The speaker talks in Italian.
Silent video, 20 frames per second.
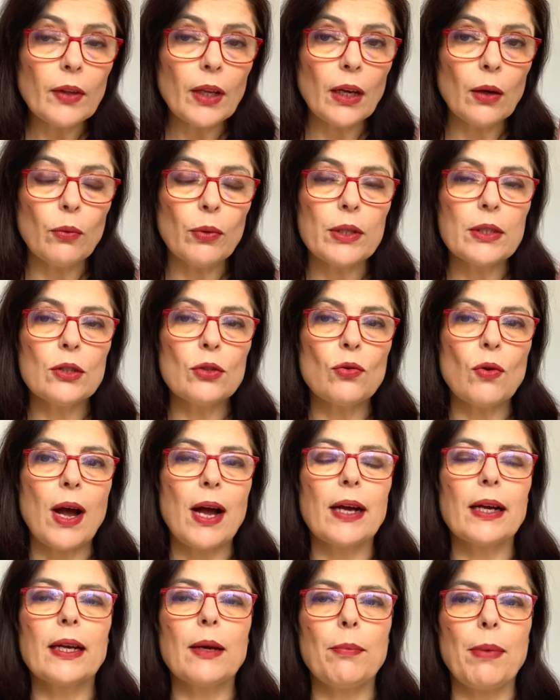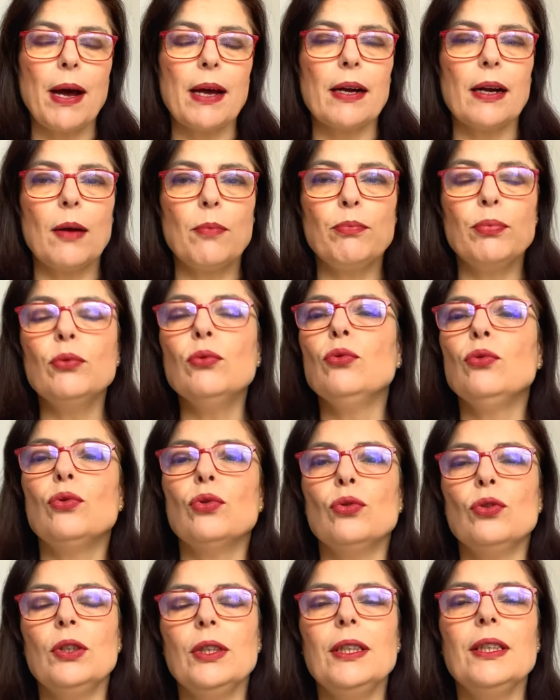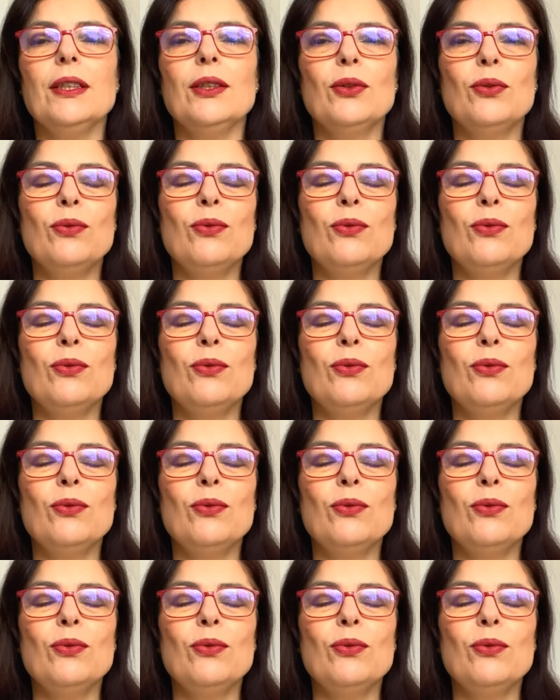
e questo anche parla appunto di